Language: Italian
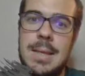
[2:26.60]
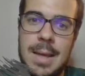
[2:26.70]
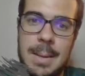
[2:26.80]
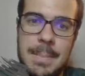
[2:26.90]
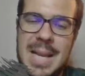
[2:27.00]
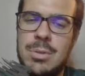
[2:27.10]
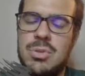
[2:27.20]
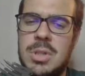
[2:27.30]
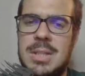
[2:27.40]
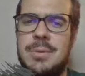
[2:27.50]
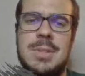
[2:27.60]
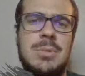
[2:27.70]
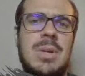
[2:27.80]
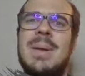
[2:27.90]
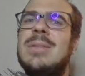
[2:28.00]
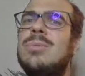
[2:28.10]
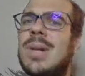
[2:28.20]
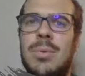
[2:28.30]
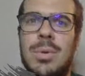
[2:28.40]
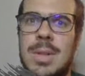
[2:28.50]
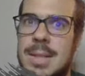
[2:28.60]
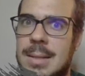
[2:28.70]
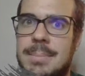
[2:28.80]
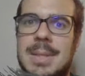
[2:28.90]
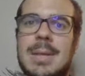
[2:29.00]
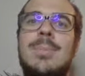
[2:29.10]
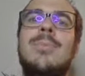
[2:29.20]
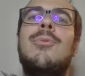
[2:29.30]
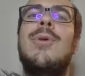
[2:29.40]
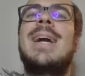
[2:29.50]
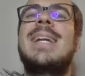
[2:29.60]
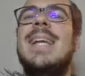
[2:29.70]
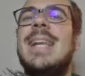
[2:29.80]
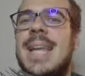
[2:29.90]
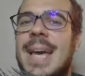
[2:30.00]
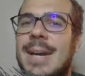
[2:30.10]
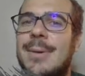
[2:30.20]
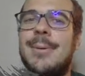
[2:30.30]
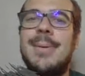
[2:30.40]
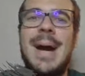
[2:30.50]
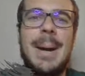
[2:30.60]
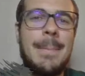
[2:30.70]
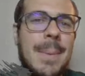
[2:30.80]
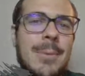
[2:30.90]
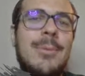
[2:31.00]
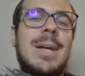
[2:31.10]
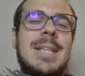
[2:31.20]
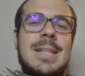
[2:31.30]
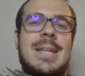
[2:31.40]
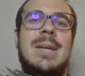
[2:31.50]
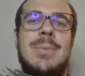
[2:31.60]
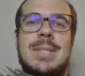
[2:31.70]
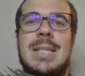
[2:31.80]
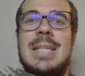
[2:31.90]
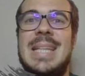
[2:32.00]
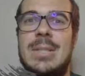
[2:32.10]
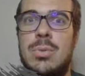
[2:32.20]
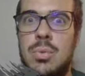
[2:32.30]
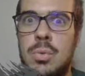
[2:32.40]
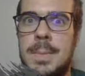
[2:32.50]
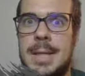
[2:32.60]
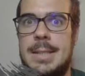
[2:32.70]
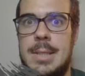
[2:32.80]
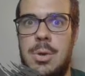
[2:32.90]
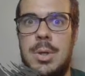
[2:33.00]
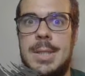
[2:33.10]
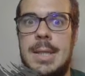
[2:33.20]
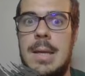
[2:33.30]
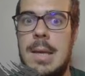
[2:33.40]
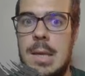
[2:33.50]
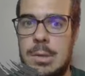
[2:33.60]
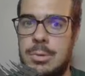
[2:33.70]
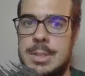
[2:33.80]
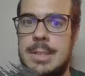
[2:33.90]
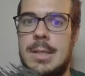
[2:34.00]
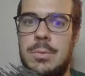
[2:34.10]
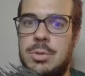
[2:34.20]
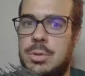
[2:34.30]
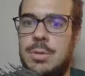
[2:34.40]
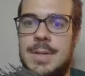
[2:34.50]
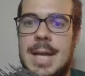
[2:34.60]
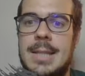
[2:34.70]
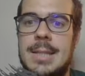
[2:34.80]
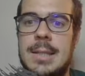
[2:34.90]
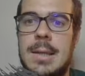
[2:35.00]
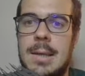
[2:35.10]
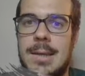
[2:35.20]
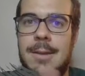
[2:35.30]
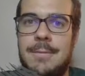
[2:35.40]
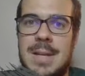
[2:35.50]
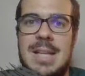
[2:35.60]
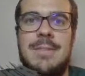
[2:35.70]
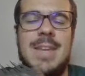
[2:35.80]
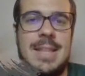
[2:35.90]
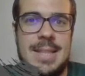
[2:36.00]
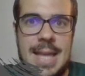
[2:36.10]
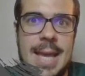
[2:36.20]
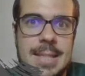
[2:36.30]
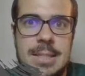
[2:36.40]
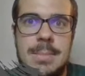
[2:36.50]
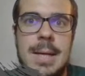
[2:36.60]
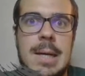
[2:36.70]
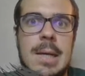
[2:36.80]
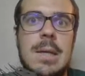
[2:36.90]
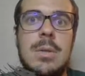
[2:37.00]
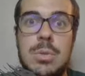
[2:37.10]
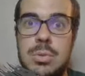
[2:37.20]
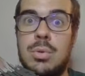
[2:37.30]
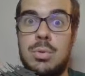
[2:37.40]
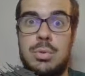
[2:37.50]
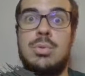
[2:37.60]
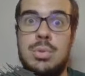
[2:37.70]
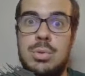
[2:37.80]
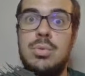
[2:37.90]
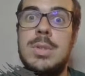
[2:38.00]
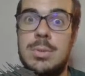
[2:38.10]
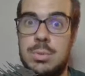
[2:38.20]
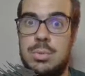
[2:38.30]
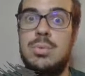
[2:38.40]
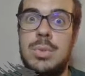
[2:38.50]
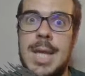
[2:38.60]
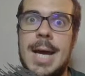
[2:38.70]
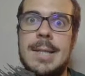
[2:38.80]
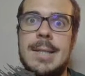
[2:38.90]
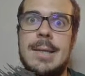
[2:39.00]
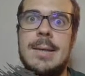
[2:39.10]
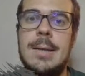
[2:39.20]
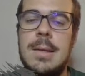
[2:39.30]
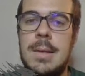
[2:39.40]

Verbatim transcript: A me l'hanno giocata forse solamente una volta, perché comunque anche il nero ha paura di entrare in queste linee super teoriche. Pensate che qui ci sono varianti che fino alla ventesima sono conosciute, sono studiate.